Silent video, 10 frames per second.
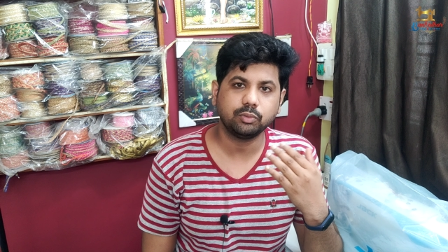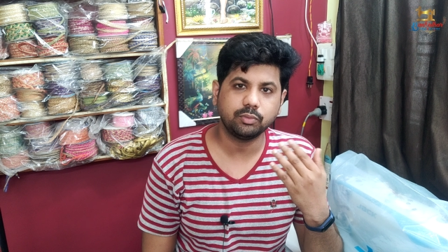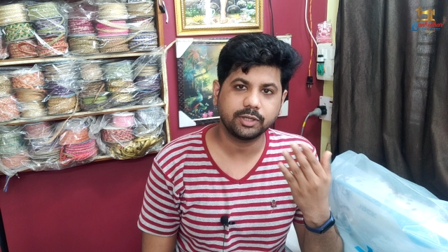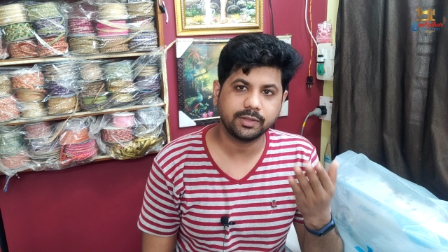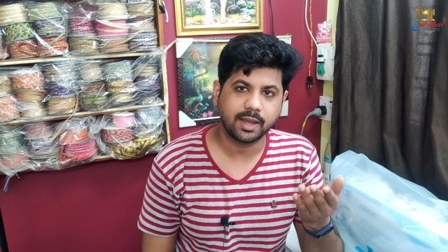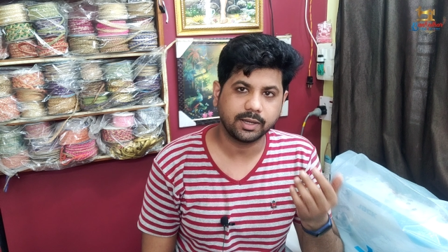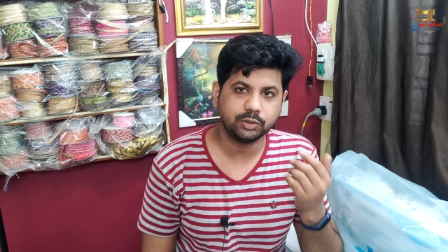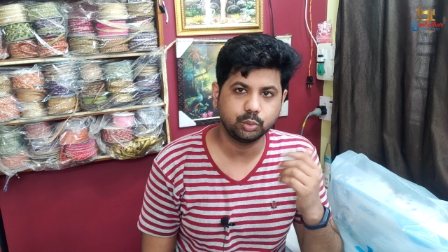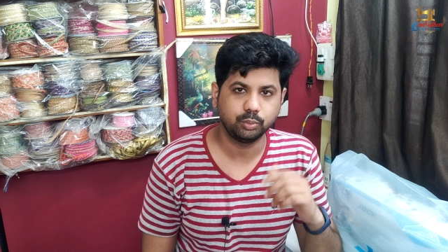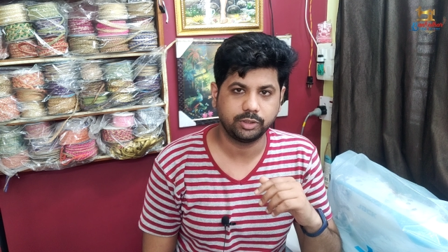तो उनका धागा
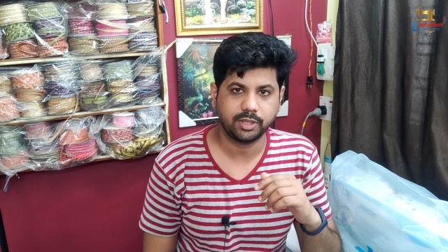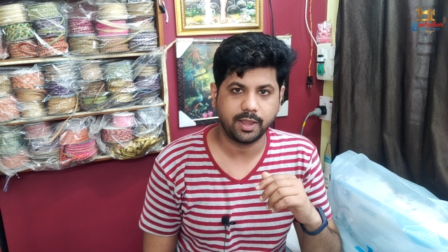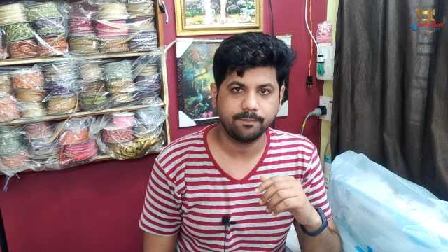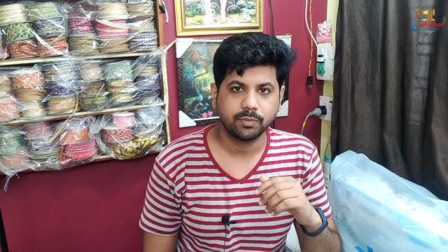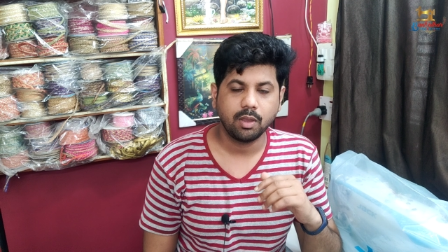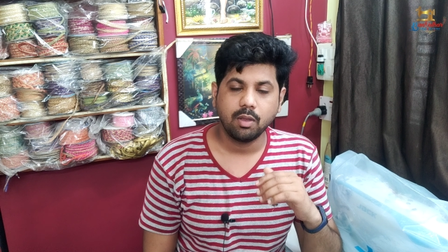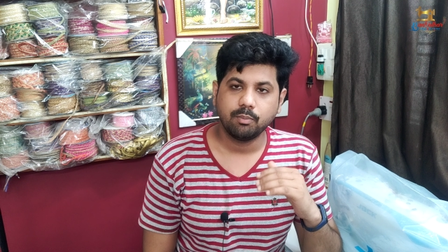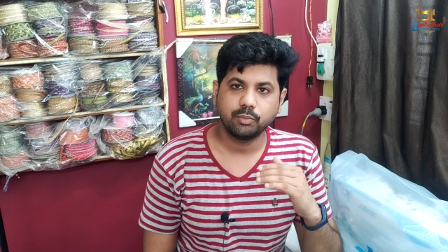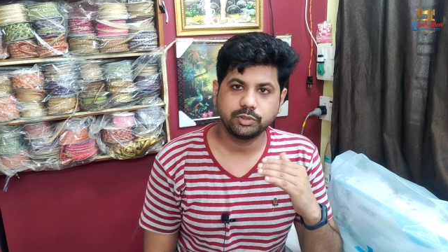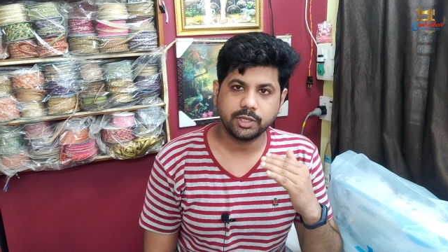टूटता है
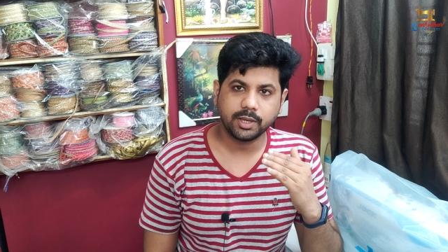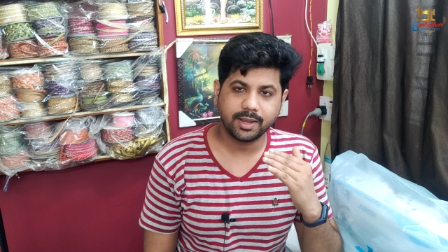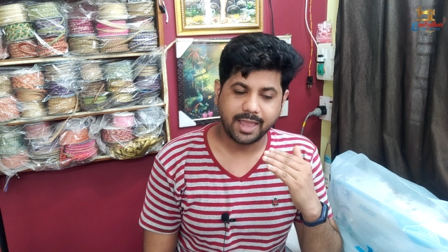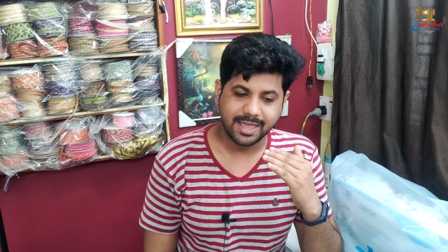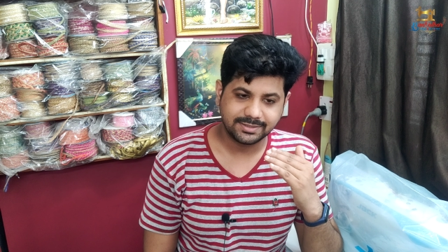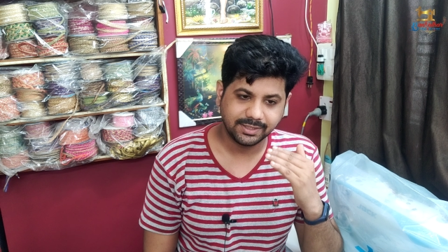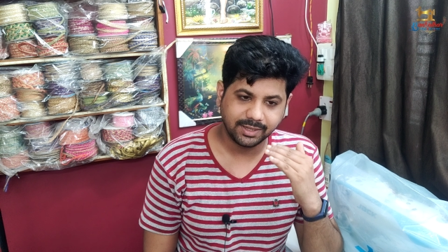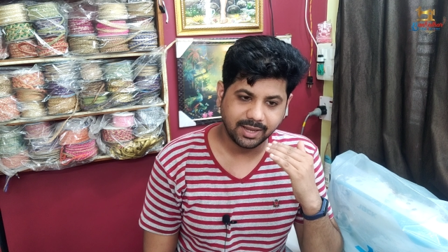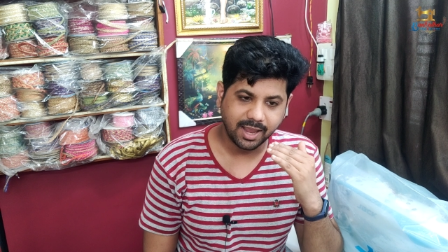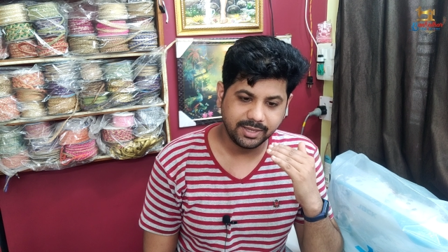मुझे ऐसी
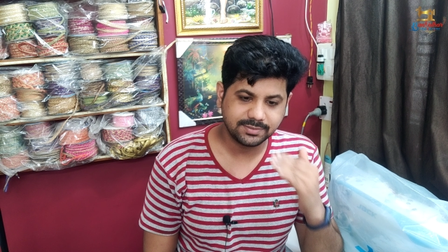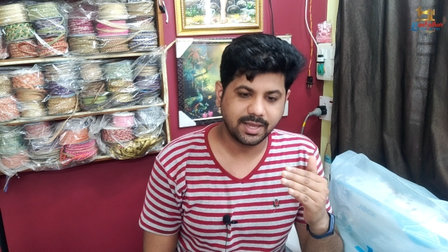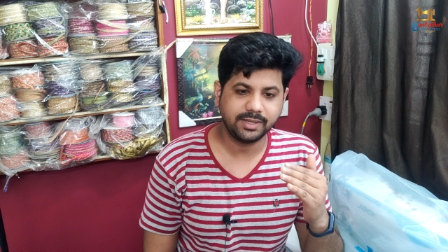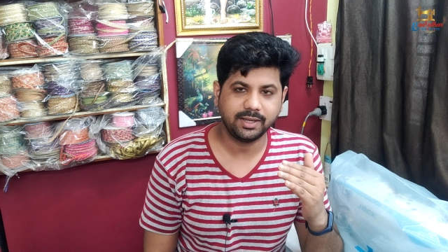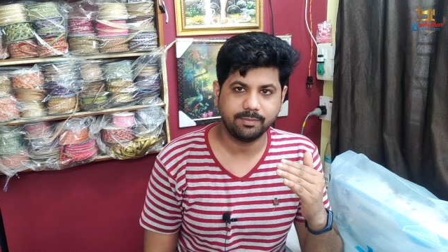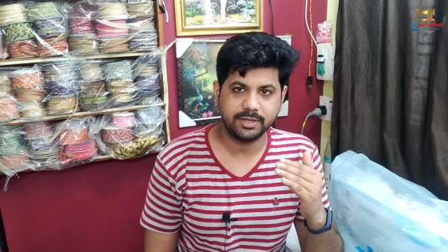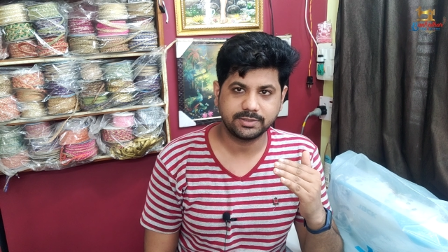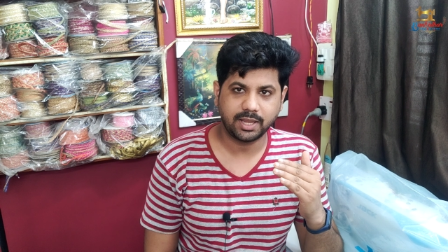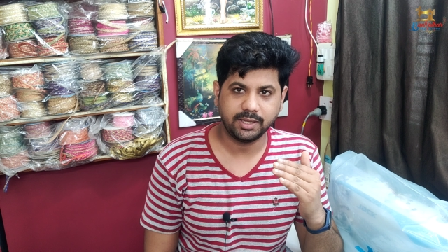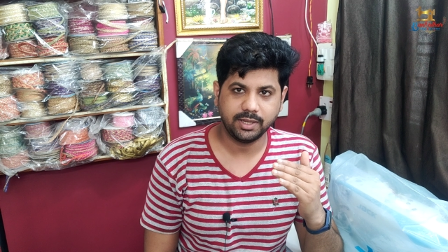कई सारी
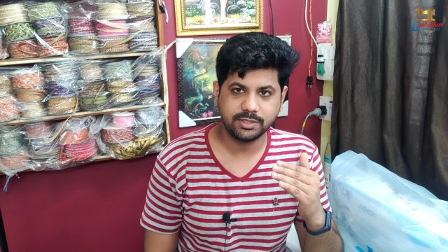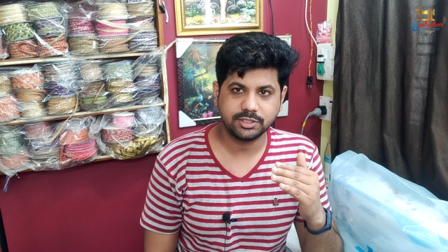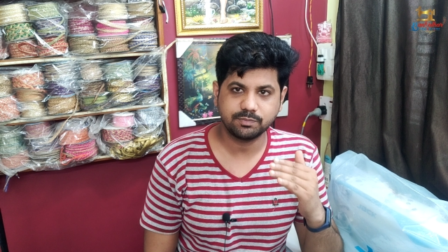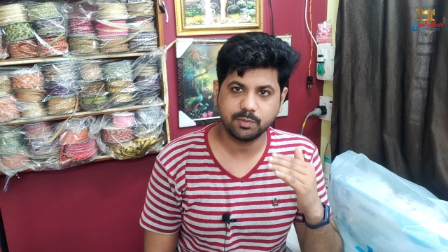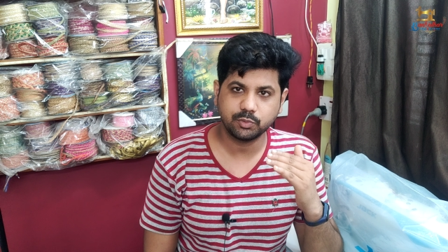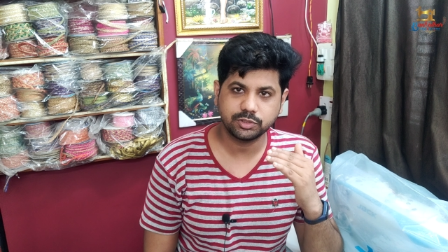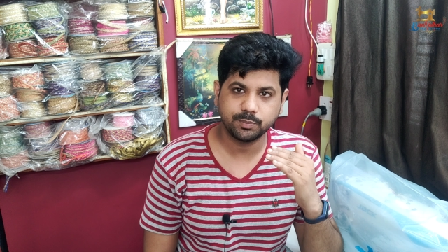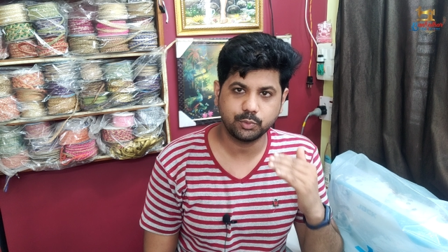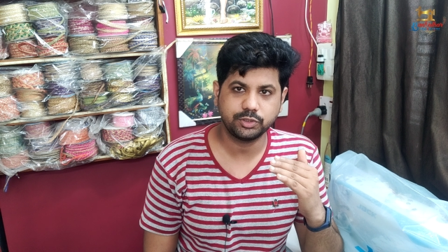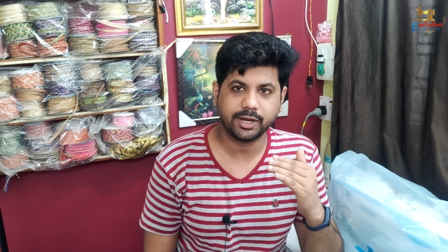कमेंट्स आई है जिसमें मुझसे
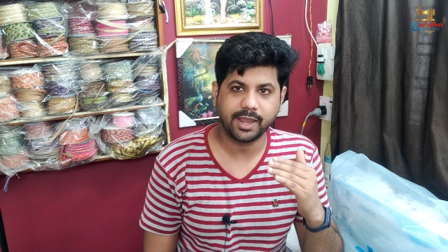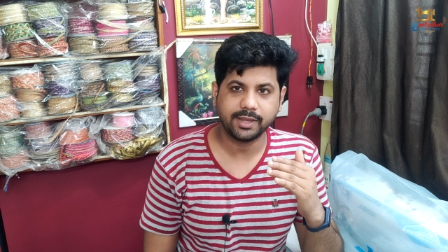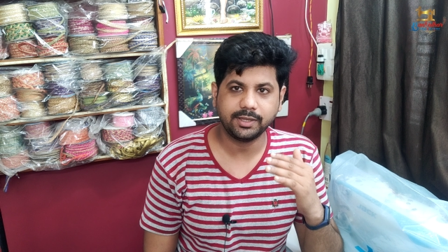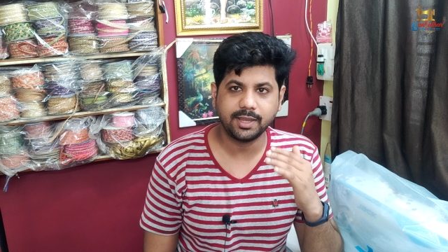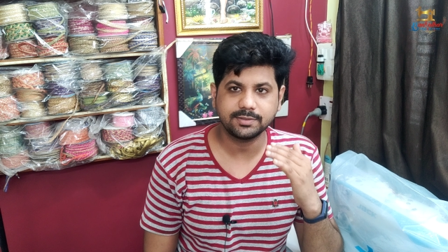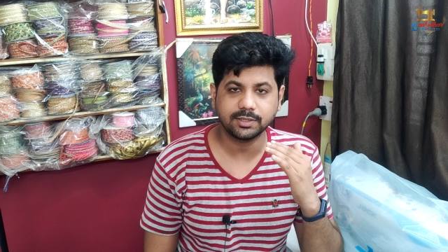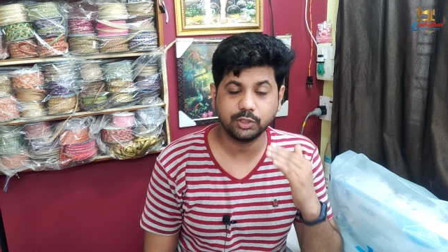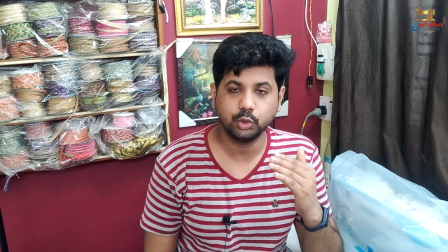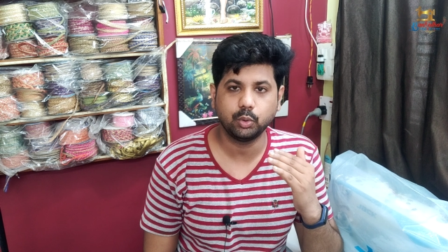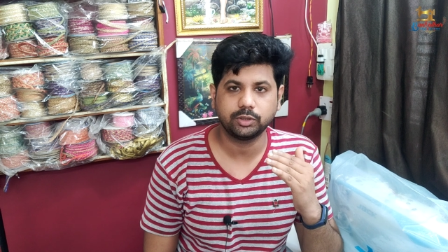पूछा गया है कि ऐसा
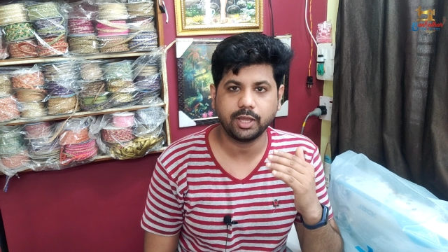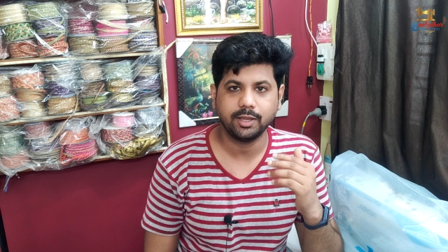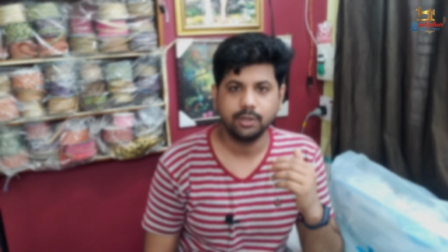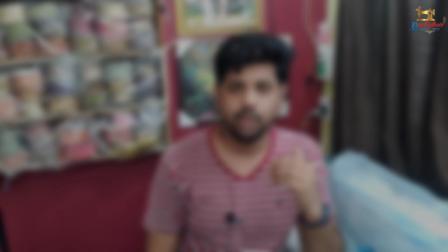क्यों होता है